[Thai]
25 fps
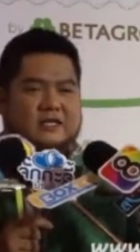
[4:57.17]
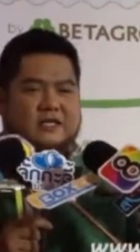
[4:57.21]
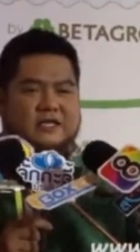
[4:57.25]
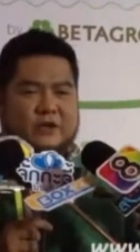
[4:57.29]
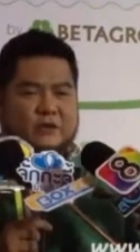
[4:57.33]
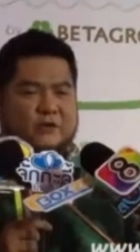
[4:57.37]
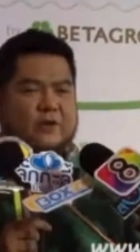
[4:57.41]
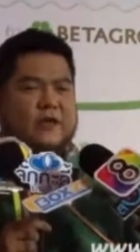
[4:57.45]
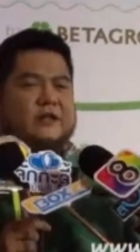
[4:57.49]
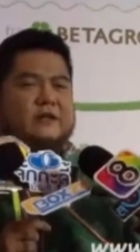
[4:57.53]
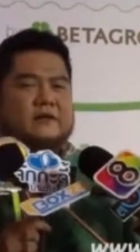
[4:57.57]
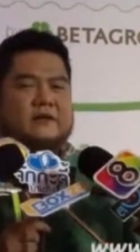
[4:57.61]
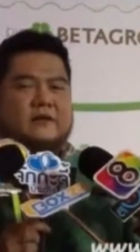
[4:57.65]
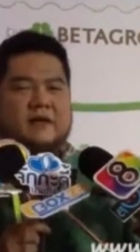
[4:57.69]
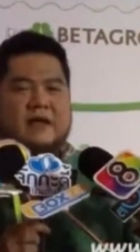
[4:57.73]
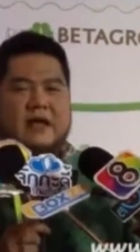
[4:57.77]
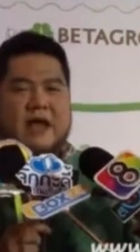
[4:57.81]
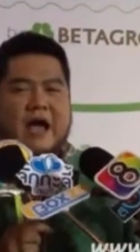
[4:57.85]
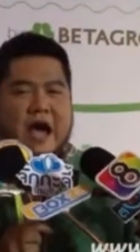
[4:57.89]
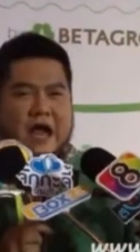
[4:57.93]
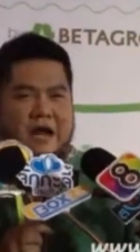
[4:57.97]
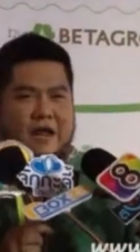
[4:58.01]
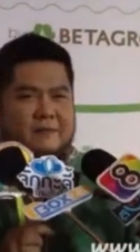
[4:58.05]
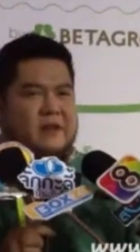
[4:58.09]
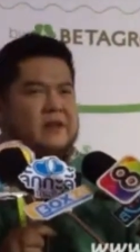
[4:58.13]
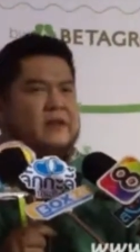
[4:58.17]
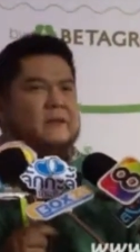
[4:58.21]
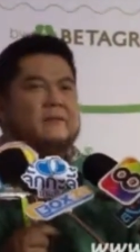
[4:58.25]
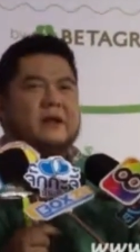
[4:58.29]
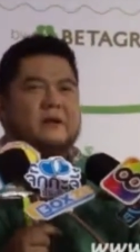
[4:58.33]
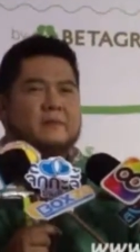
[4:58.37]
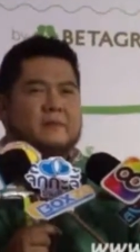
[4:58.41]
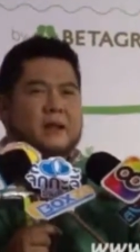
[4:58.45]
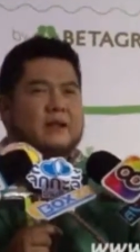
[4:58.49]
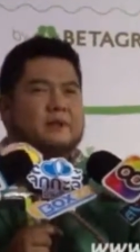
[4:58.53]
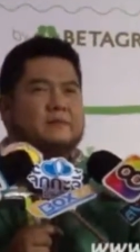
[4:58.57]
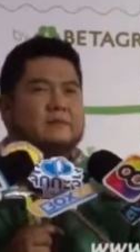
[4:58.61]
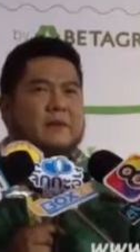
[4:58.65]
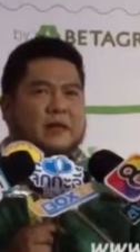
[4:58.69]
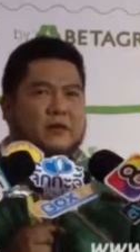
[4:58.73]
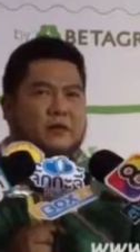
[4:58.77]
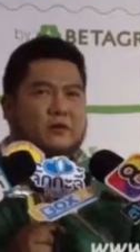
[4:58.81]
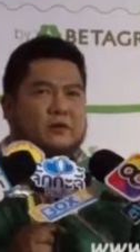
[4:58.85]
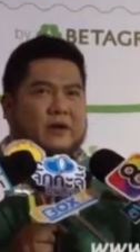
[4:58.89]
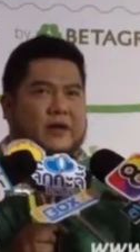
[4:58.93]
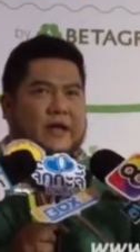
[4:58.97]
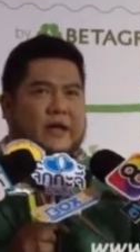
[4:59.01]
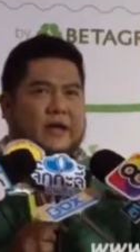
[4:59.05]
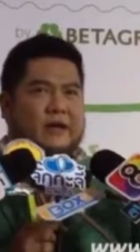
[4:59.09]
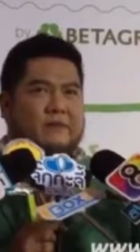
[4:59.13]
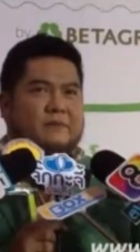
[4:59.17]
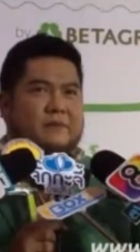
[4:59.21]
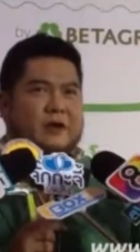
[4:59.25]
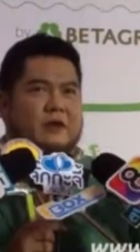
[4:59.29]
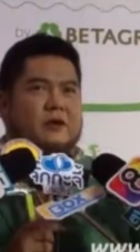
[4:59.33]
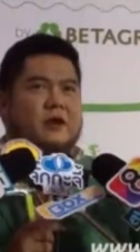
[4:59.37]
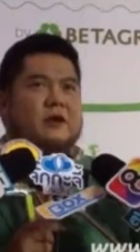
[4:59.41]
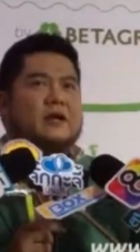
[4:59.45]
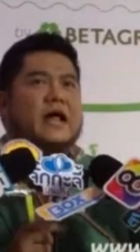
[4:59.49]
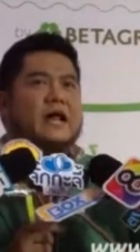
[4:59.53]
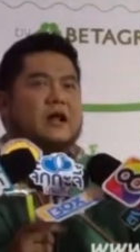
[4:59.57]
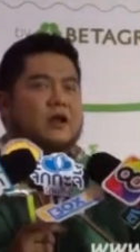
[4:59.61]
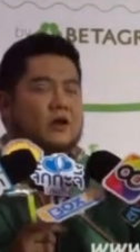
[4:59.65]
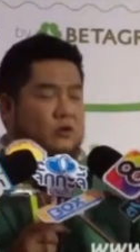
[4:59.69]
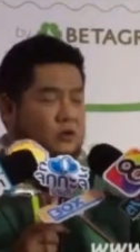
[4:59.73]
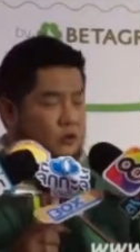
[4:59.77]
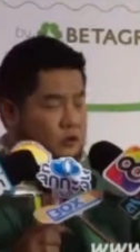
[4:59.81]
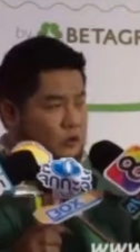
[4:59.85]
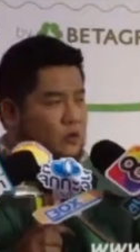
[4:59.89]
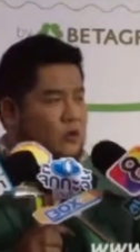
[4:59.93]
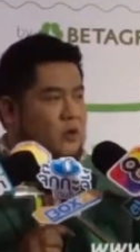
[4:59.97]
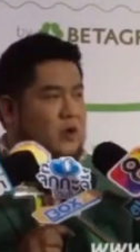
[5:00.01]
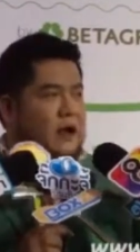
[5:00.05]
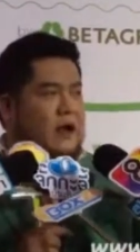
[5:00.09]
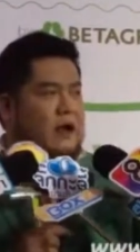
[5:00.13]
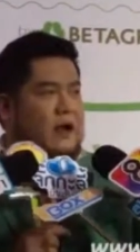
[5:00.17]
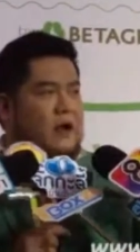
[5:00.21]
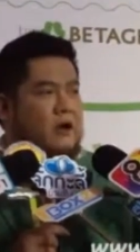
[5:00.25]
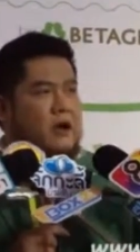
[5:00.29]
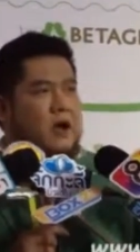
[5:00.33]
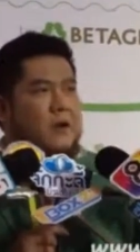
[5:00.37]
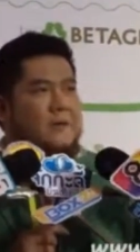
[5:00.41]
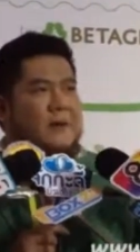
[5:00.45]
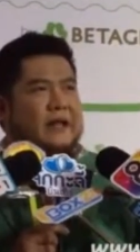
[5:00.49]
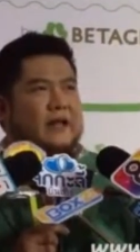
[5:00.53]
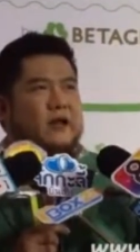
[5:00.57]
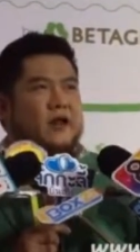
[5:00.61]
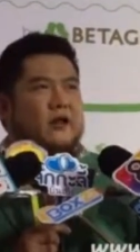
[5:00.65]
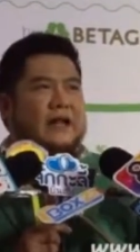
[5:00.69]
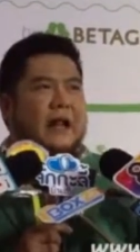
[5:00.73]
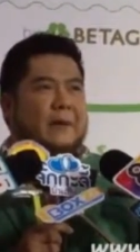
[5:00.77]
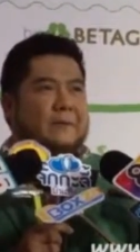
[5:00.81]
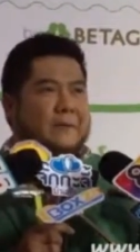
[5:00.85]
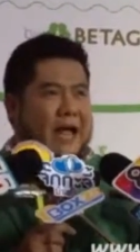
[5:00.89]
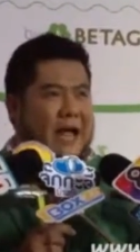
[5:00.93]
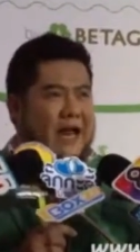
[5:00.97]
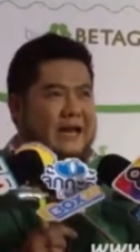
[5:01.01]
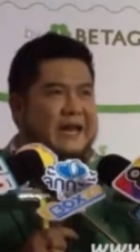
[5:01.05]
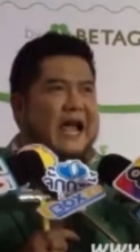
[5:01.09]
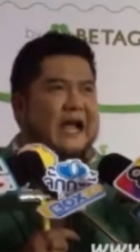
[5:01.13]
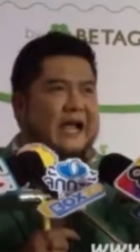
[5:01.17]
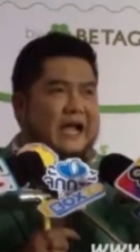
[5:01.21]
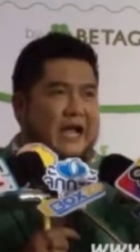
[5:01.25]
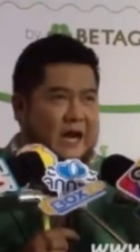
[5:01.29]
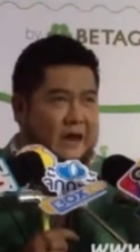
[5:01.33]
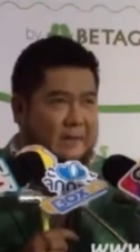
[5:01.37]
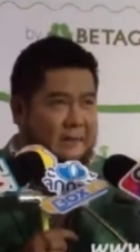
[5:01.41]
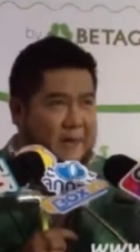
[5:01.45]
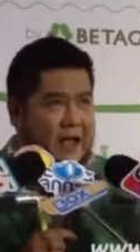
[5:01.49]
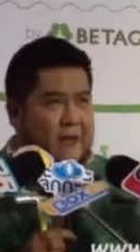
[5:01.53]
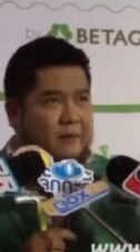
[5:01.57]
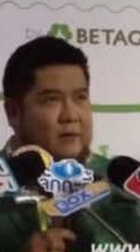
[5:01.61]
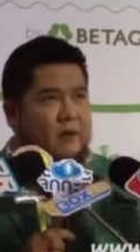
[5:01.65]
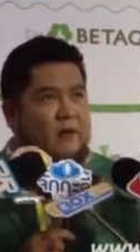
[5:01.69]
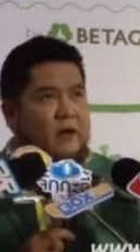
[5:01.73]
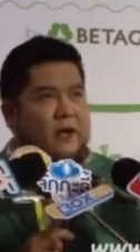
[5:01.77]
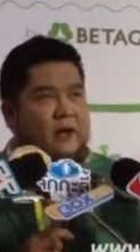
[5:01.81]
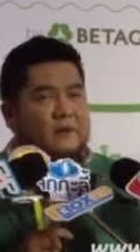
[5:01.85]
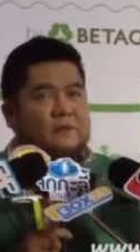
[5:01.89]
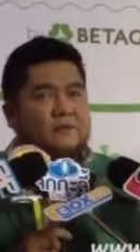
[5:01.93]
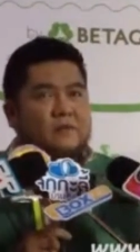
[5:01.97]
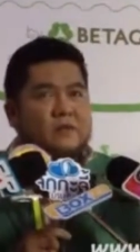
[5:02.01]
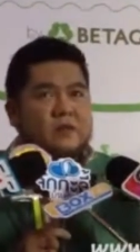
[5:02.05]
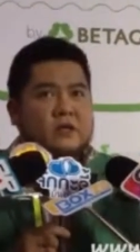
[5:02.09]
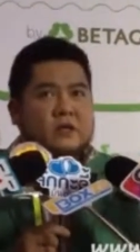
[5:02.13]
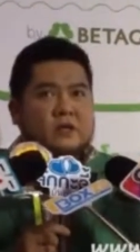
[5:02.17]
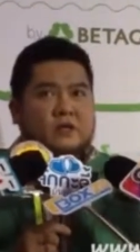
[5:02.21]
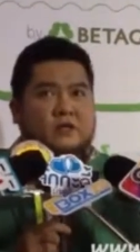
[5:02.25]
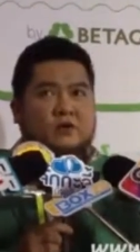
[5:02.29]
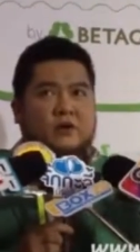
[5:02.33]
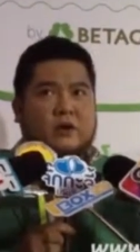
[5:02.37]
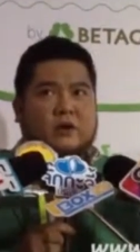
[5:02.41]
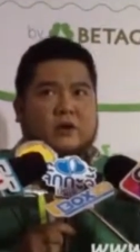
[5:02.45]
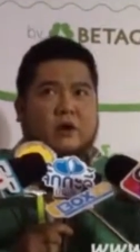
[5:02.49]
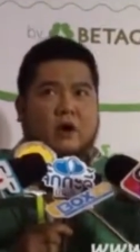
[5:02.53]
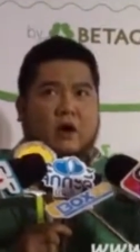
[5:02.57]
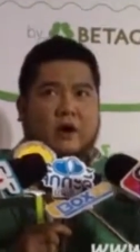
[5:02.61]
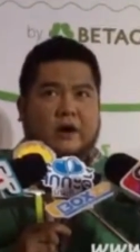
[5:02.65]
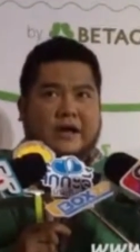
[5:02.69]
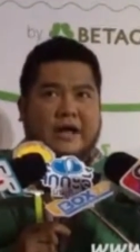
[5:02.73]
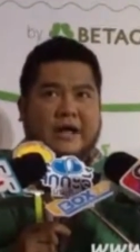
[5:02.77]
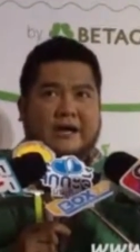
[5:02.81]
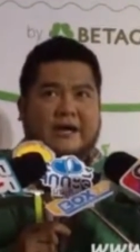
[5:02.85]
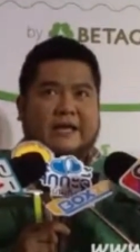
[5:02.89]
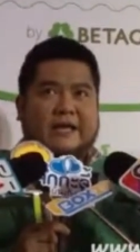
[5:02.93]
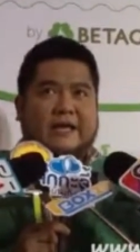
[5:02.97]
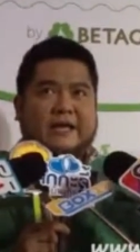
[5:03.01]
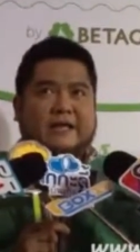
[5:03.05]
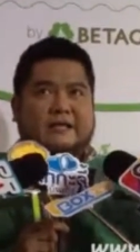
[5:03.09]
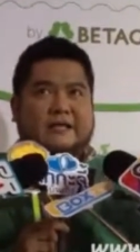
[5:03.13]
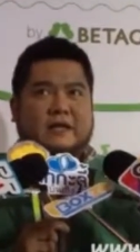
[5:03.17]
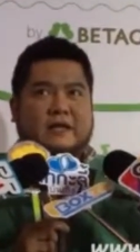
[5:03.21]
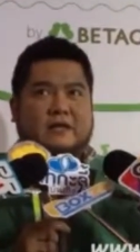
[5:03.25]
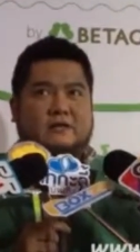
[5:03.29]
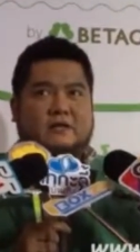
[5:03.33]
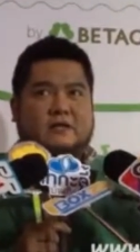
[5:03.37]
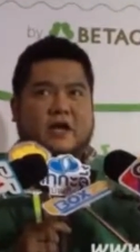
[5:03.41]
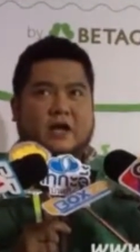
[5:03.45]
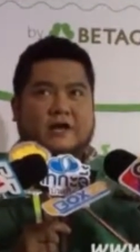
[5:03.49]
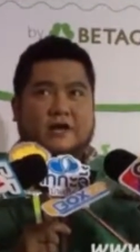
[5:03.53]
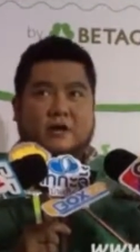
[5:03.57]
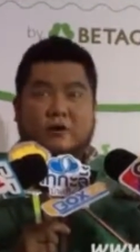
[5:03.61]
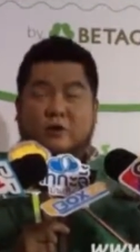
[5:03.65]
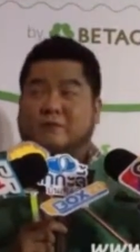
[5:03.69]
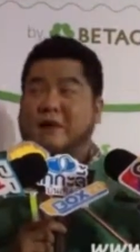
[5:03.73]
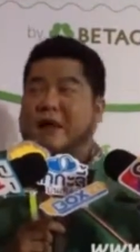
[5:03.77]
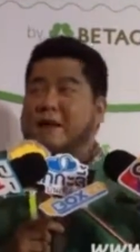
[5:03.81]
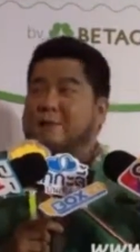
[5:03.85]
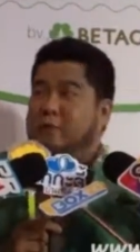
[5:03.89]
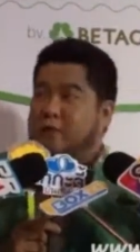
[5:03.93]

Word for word: ชีวิตอะไรแบบนี้มันมันมันอยู่ในมันค่อนข้างลงตัวแล้วเราก็ไม่ต้องทำงานหนักเกินไป เพราะว่าช่วงก่อนหน้านี้ ตอนที่คุณแม่